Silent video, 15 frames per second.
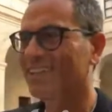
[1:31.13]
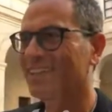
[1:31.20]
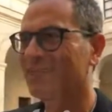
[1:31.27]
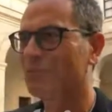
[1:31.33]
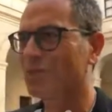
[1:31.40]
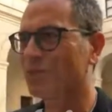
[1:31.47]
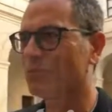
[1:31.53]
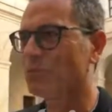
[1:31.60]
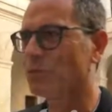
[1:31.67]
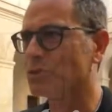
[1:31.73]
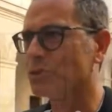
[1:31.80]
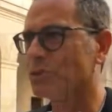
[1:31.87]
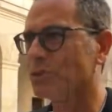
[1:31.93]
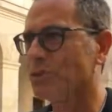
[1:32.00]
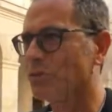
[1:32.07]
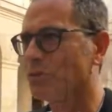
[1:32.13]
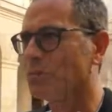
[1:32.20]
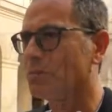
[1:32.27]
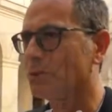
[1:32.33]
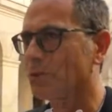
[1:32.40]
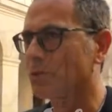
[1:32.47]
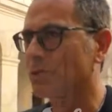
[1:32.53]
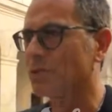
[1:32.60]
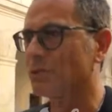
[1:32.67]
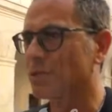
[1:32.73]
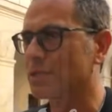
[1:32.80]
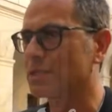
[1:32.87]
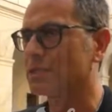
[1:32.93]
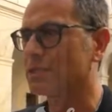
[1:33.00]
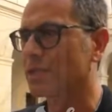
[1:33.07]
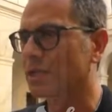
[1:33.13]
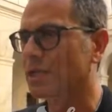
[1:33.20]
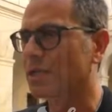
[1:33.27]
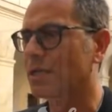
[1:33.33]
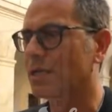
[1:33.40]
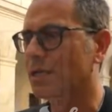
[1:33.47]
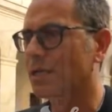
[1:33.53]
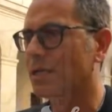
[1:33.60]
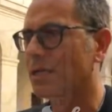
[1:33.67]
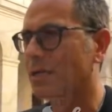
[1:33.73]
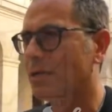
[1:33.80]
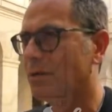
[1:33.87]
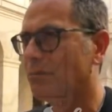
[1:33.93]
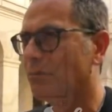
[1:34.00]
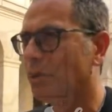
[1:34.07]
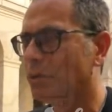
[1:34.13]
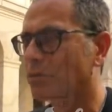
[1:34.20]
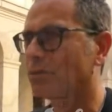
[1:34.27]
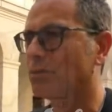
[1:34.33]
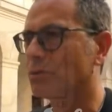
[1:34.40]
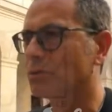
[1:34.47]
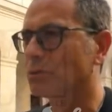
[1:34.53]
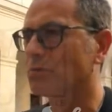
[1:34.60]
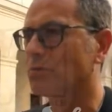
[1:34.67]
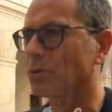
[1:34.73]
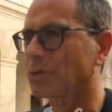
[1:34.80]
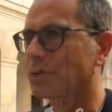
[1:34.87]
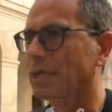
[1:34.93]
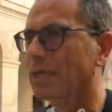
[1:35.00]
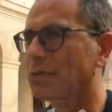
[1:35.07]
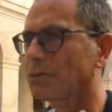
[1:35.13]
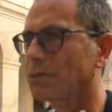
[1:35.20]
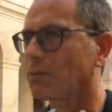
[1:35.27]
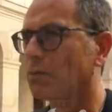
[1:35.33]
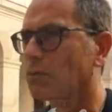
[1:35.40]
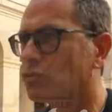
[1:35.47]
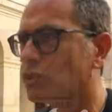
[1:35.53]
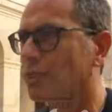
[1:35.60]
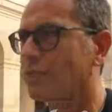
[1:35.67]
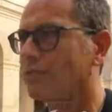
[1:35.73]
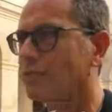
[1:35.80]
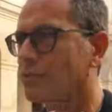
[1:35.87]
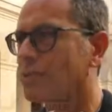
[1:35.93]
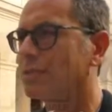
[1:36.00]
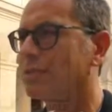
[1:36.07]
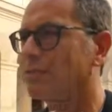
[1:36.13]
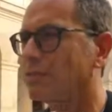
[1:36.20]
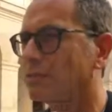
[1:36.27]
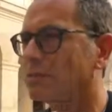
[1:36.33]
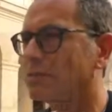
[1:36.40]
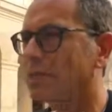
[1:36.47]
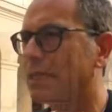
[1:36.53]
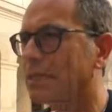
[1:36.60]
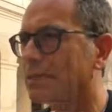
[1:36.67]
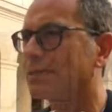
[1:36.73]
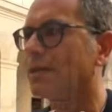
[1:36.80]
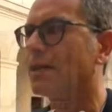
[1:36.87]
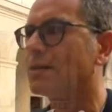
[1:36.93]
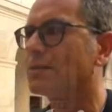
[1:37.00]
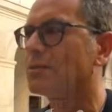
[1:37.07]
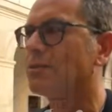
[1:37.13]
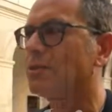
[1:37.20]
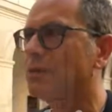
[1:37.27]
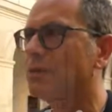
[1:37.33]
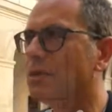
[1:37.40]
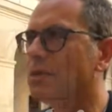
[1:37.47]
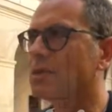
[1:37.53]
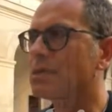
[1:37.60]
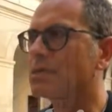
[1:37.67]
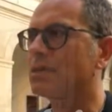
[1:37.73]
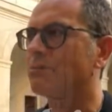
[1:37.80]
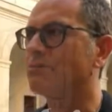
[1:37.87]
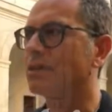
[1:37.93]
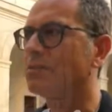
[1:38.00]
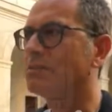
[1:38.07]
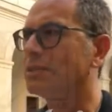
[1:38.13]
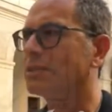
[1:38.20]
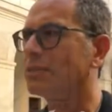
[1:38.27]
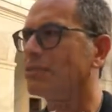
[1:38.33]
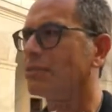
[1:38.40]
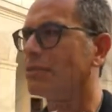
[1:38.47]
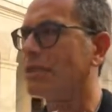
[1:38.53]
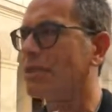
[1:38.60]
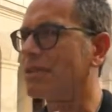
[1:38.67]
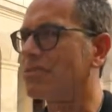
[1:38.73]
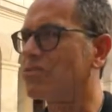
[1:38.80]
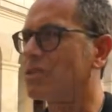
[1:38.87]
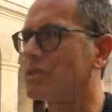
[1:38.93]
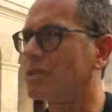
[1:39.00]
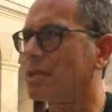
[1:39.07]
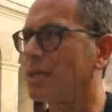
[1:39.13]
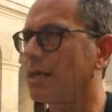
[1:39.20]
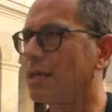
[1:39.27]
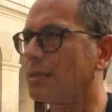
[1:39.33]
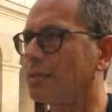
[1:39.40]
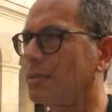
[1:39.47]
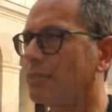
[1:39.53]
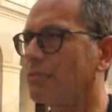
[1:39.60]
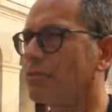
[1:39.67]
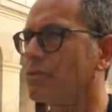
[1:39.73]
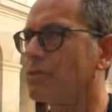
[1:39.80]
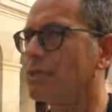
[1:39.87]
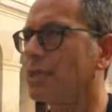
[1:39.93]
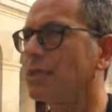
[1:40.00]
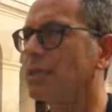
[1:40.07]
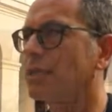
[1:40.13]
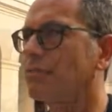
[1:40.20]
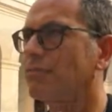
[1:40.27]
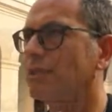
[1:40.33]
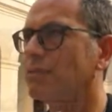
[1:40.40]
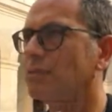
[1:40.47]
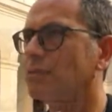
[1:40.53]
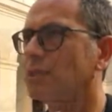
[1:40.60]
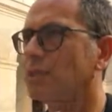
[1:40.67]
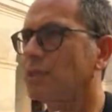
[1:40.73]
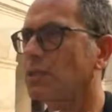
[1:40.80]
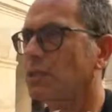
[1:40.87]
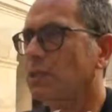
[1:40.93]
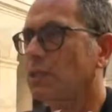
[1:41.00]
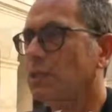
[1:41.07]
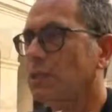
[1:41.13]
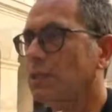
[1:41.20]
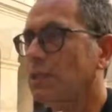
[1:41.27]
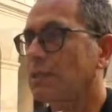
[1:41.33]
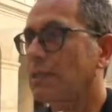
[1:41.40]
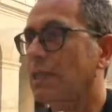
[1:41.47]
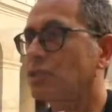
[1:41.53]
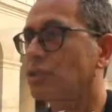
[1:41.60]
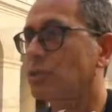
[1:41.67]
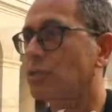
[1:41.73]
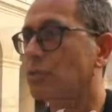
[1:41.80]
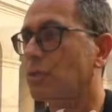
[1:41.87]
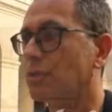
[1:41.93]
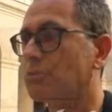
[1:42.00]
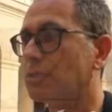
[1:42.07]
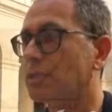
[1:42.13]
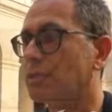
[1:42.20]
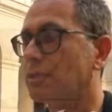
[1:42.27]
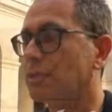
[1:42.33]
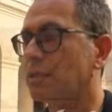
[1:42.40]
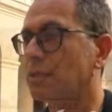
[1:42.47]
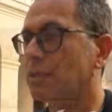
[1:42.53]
meno positivo, però credo che sia molto molto importante. Quando c'è la forza di volontà il sardo sa veramente trovare la sua strada e forse anche il fatto di nascere in un ambiente